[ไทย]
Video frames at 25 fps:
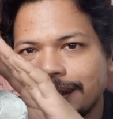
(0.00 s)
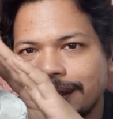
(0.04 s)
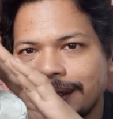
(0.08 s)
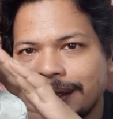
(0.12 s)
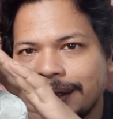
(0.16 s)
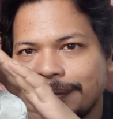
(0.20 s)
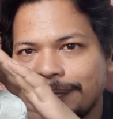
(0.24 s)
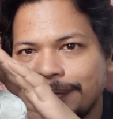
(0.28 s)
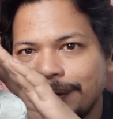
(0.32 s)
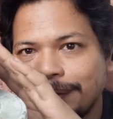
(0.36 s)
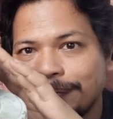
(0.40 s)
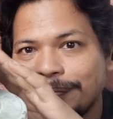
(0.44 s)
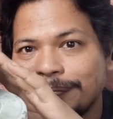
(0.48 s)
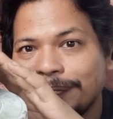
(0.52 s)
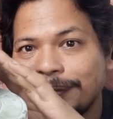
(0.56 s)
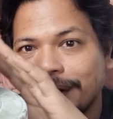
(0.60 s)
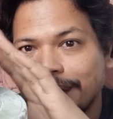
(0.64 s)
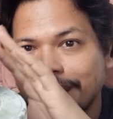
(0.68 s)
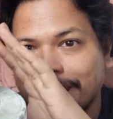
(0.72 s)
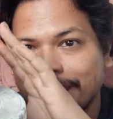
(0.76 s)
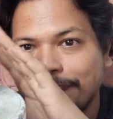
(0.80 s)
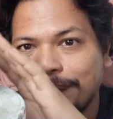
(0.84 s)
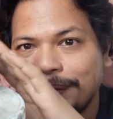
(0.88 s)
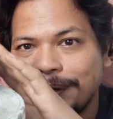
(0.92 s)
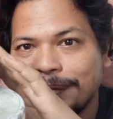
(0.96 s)
จะมีเหมือน
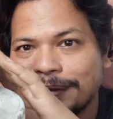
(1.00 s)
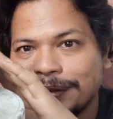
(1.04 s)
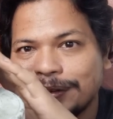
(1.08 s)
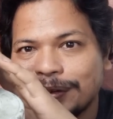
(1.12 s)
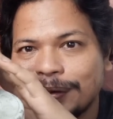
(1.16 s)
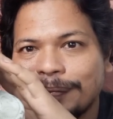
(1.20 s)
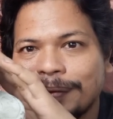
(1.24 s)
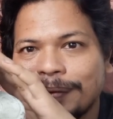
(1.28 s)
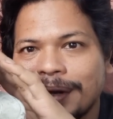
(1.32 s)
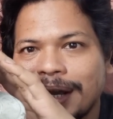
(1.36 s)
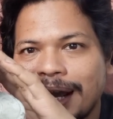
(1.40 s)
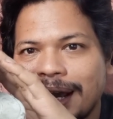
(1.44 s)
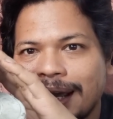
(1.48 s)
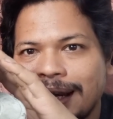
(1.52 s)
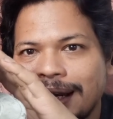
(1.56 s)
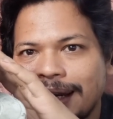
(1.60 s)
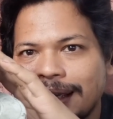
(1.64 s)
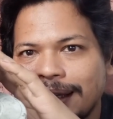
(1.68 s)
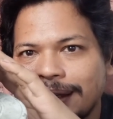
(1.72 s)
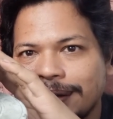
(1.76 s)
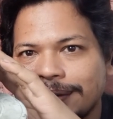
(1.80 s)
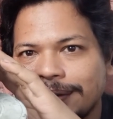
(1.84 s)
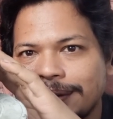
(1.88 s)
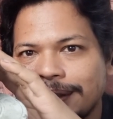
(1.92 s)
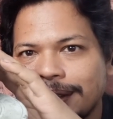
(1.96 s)
กับมีประสบการณ์แล้
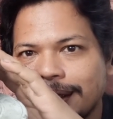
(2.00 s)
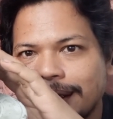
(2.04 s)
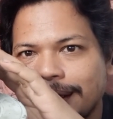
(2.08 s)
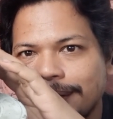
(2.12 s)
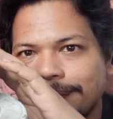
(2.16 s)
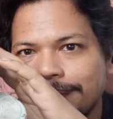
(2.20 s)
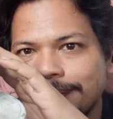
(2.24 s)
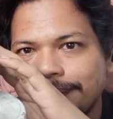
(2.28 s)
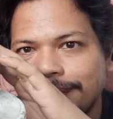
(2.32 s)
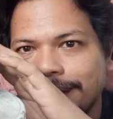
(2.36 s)
วนะครับ